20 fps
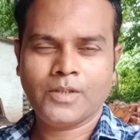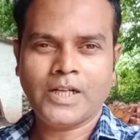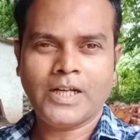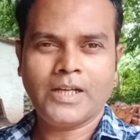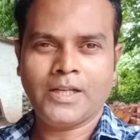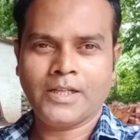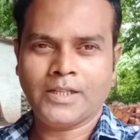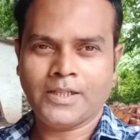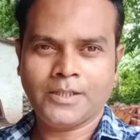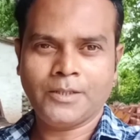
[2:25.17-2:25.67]

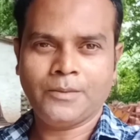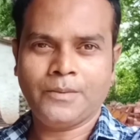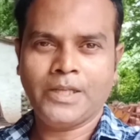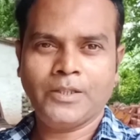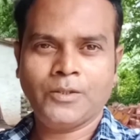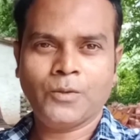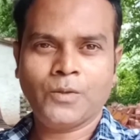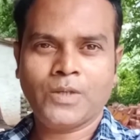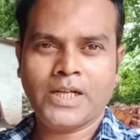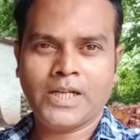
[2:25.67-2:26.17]
हालांकि दवाई
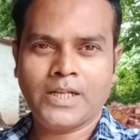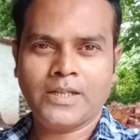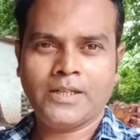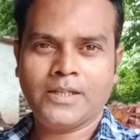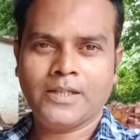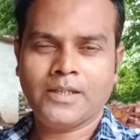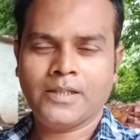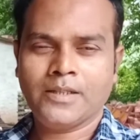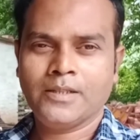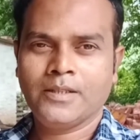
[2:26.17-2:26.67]
तो खा रही
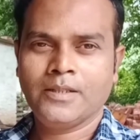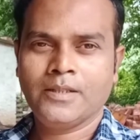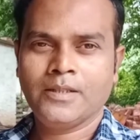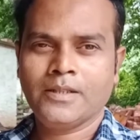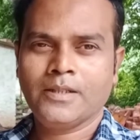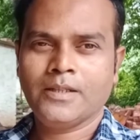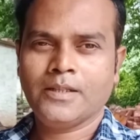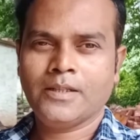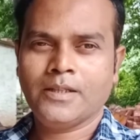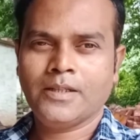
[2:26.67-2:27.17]
है
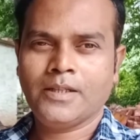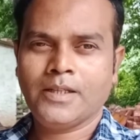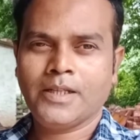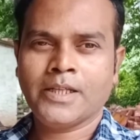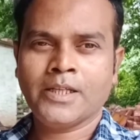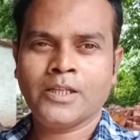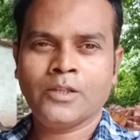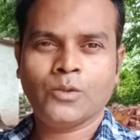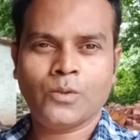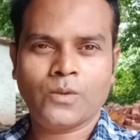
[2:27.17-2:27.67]
आ,
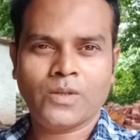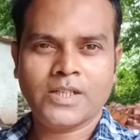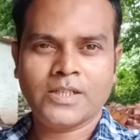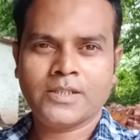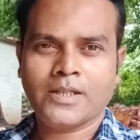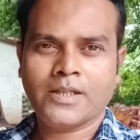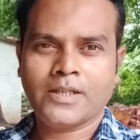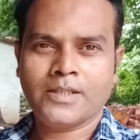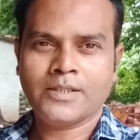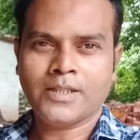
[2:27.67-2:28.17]
लेकिन थोड़ा
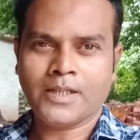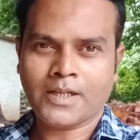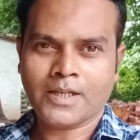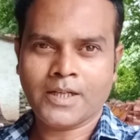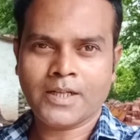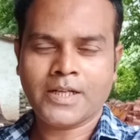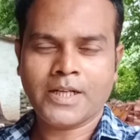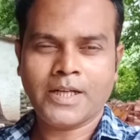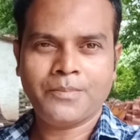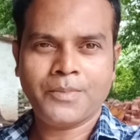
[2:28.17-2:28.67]
सा
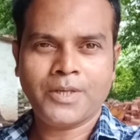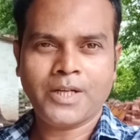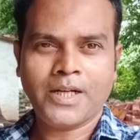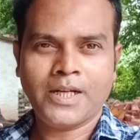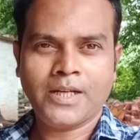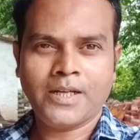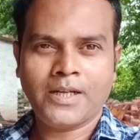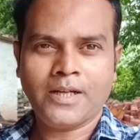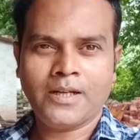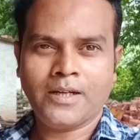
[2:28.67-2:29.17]
चक्कर टाइप का
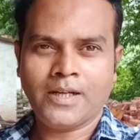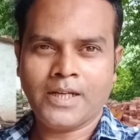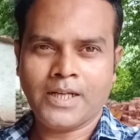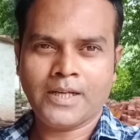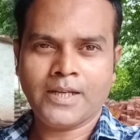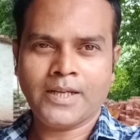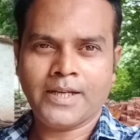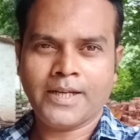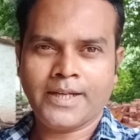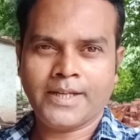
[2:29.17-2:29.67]
आ
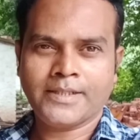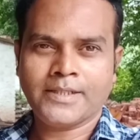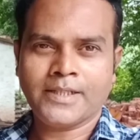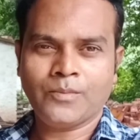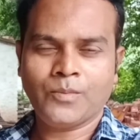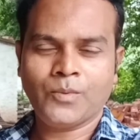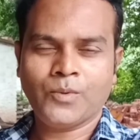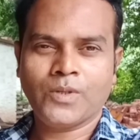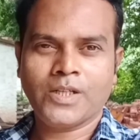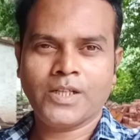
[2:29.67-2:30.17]
रहा है ऐसा
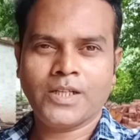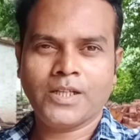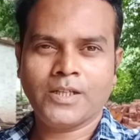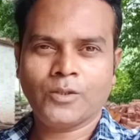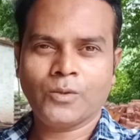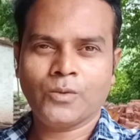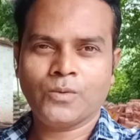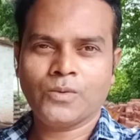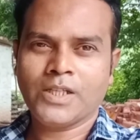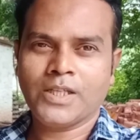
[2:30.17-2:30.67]
बोल रही है
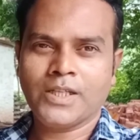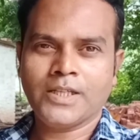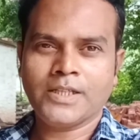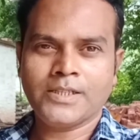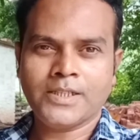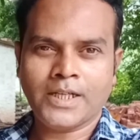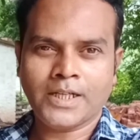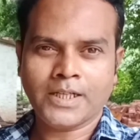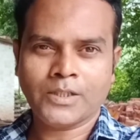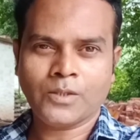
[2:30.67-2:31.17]
तो उसी लिए
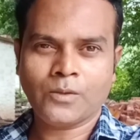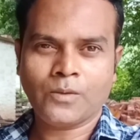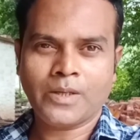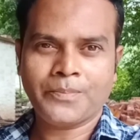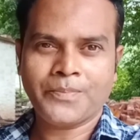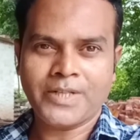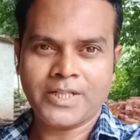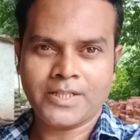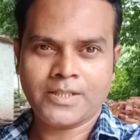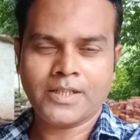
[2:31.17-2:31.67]
जाके थोड़ा
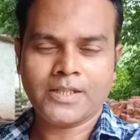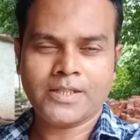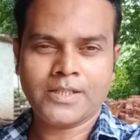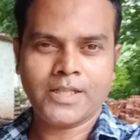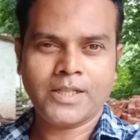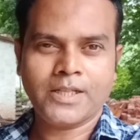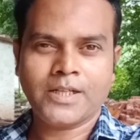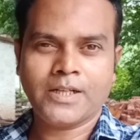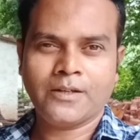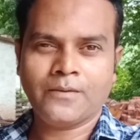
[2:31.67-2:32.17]
प्रेशर
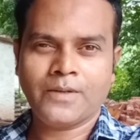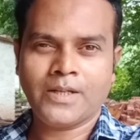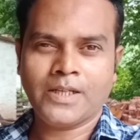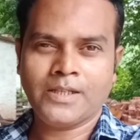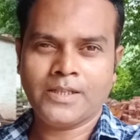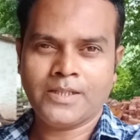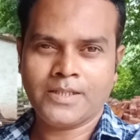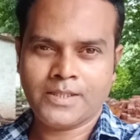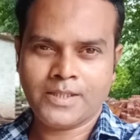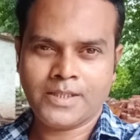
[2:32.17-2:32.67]
चेक करवा
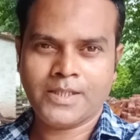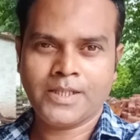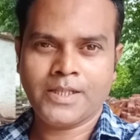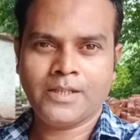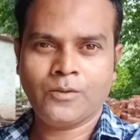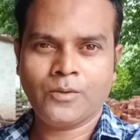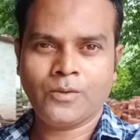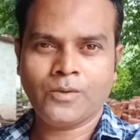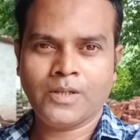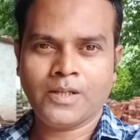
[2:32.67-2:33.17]
लेने से
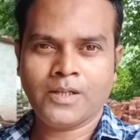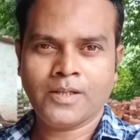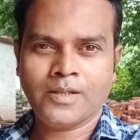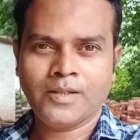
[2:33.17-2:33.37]
ठीक होगा